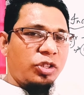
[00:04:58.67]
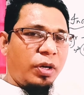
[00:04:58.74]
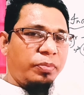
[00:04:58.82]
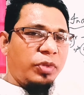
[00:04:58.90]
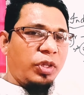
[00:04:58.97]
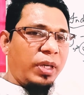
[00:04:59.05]

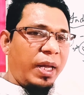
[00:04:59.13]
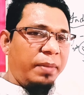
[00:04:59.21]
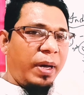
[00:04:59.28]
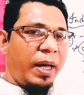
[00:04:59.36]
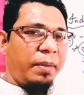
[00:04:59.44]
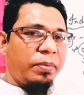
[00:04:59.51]
শব্দটাই
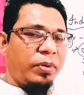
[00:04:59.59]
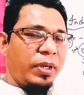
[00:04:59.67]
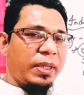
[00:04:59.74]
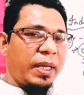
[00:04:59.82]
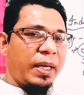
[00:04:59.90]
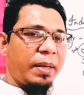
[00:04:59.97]
ভার্ব
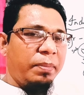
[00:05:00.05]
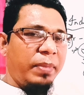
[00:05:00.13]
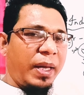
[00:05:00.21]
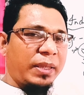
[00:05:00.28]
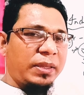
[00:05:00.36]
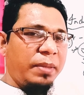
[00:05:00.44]
হয়ে থাকে
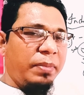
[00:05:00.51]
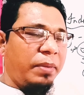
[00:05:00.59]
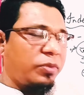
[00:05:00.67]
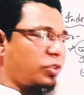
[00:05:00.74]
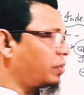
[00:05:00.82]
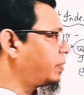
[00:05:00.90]

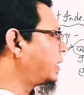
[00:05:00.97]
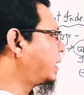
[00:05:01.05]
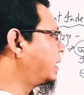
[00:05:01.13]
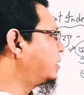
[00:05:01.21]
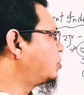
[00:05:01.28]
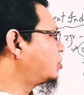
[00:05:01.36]
ম্যাক্সিমাম সময়
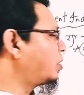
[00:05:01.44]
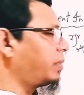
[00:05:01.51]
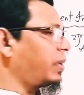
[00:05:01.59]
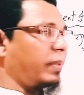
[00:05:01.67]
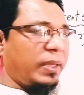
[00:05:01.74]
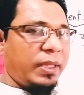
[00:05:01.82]
কিছু
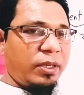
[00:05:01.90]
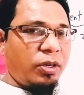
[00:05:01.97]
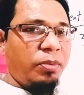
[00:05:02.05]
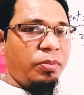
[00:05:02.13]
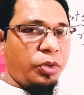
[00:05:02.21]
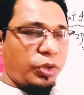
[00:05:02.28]
সময়
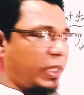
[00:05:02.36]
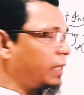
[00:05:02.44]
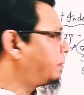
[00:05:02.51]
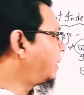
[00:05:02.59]
ব্যতিক্রম হতেই